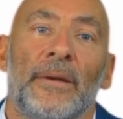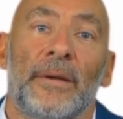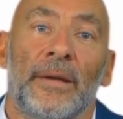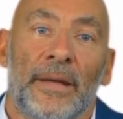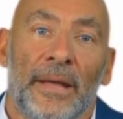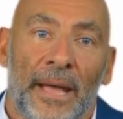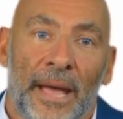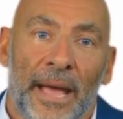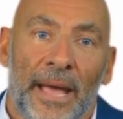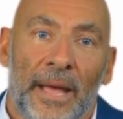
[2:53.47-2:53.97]

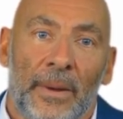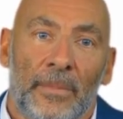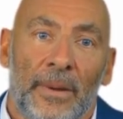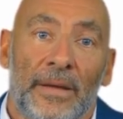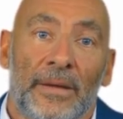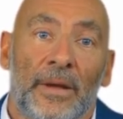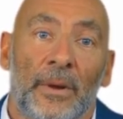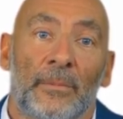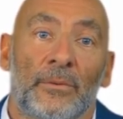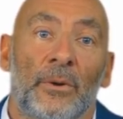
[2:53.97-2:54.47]
اي بي
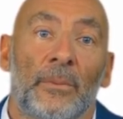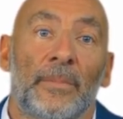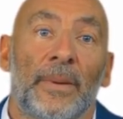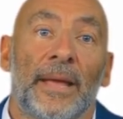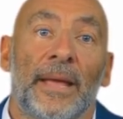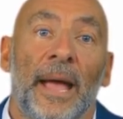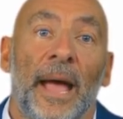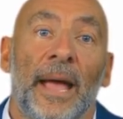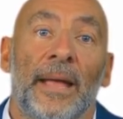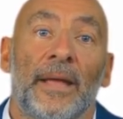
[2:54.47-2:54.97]
دي
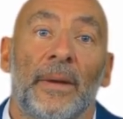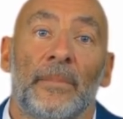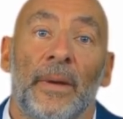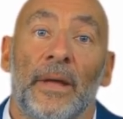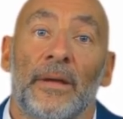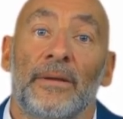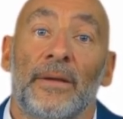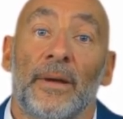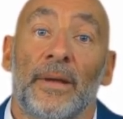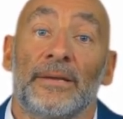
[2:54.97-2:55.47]
الطبية على
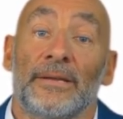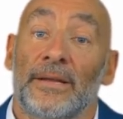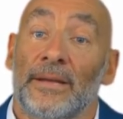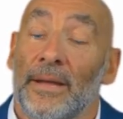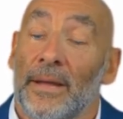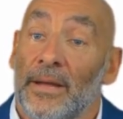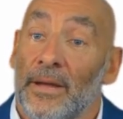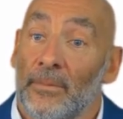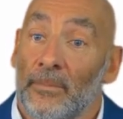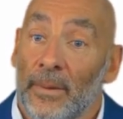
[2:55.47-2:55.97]
مقدرة
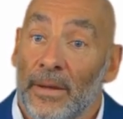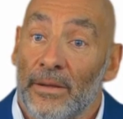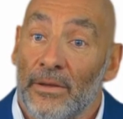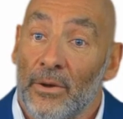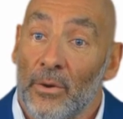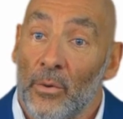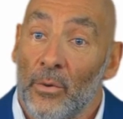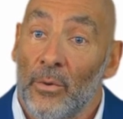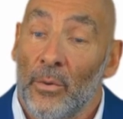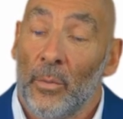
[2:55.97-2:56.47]

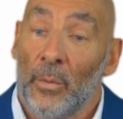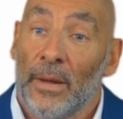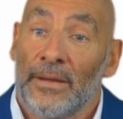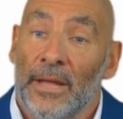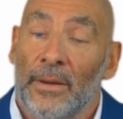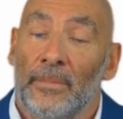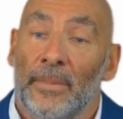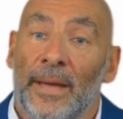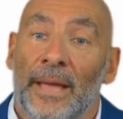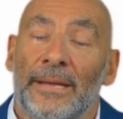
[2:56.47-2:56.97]
لخدمتكم
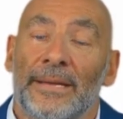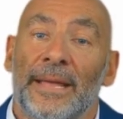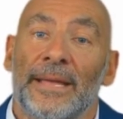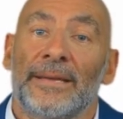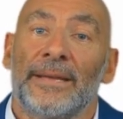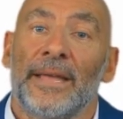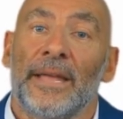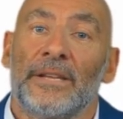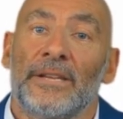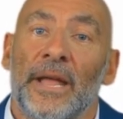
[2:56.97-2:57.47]
وتلبية
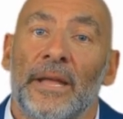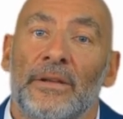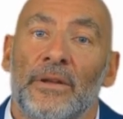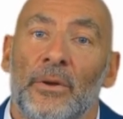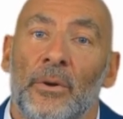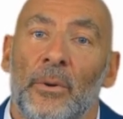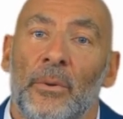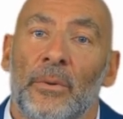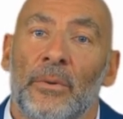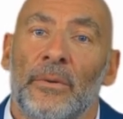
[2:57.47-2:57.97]

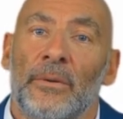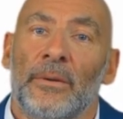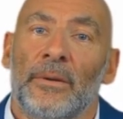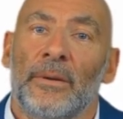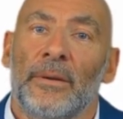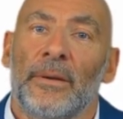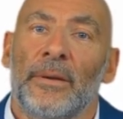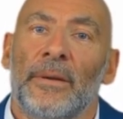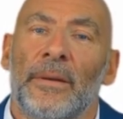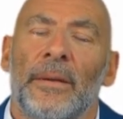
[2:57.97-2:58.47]
احتياجاتكم.
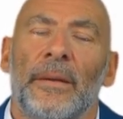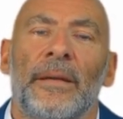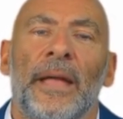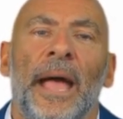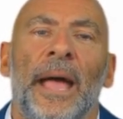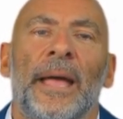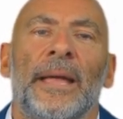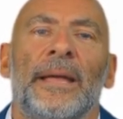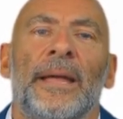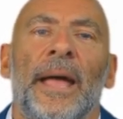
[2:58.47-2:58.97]

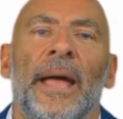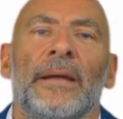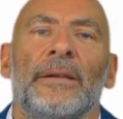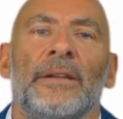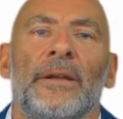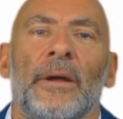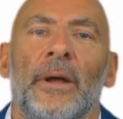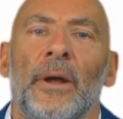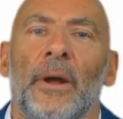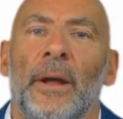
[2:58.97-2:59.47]
تحياتي
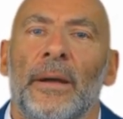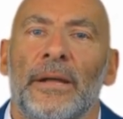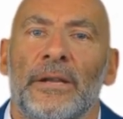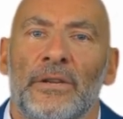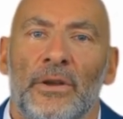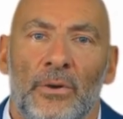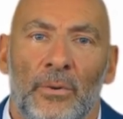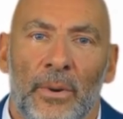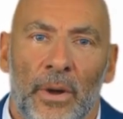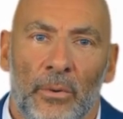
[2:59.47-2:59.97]
الخالصة
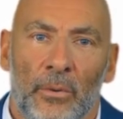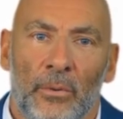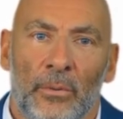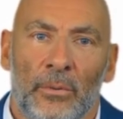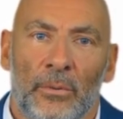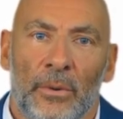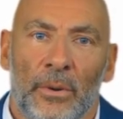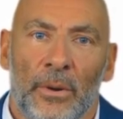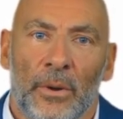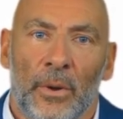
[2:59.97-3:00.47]
لكم،
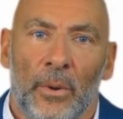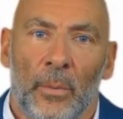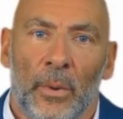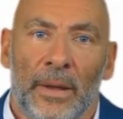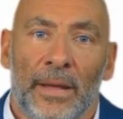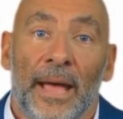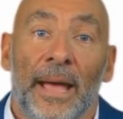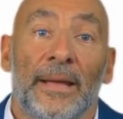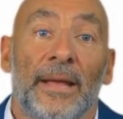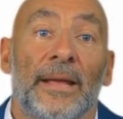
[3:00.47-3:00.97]

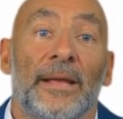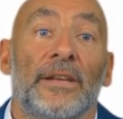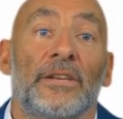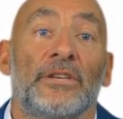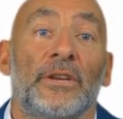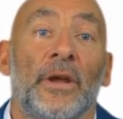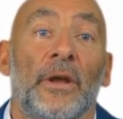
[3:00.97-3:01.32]
وكان لي شرف